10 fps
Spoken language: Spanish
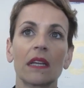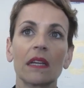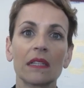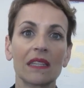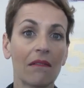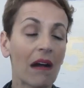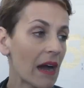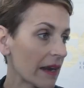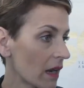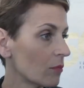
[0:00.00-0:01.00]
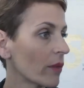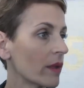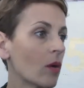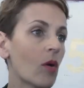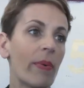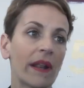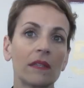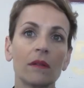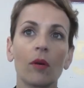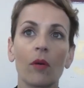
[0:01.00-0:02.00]
que trabajan en el modelo
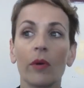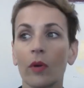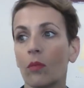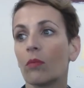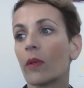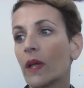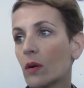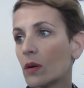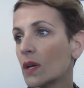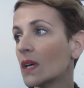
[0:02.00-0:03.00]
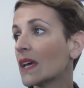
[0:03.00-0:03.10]
cooperativo, como digo, un modelo